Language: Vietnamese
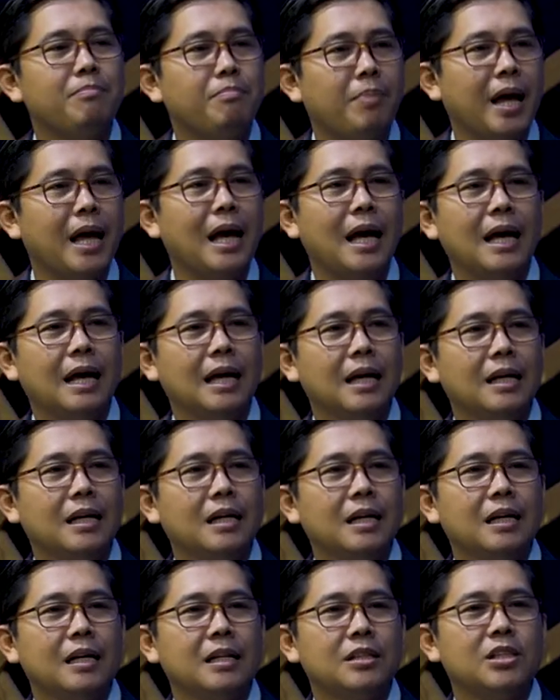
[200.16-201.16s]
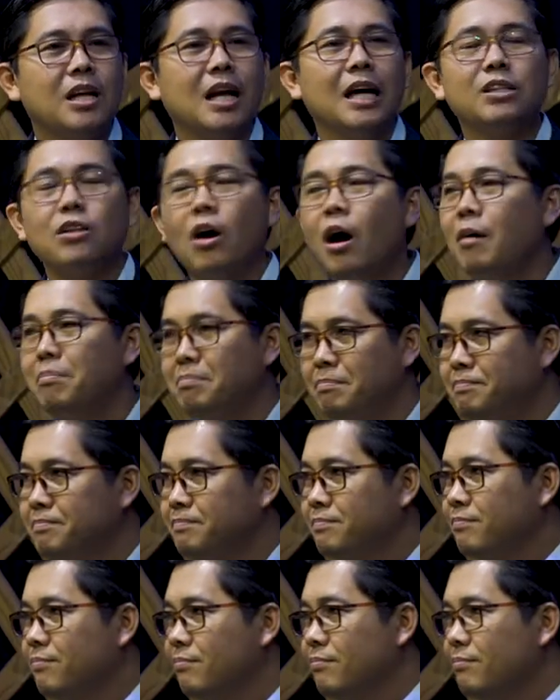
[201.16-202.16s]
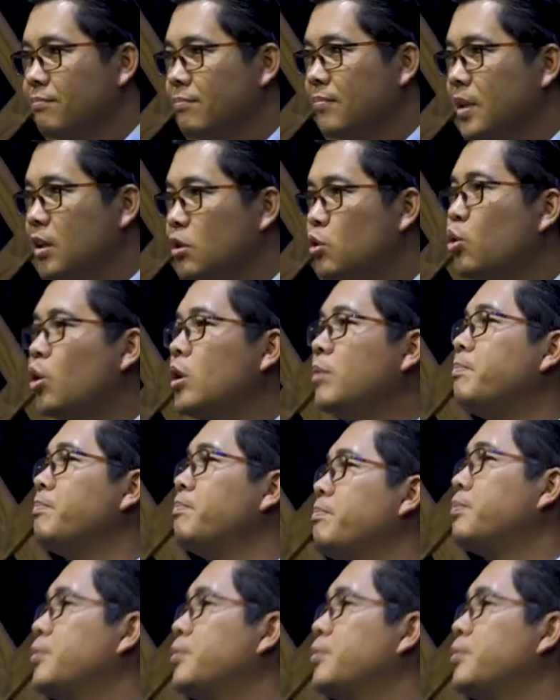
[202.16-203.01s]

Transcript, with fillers: đại pre trả lời tọp chui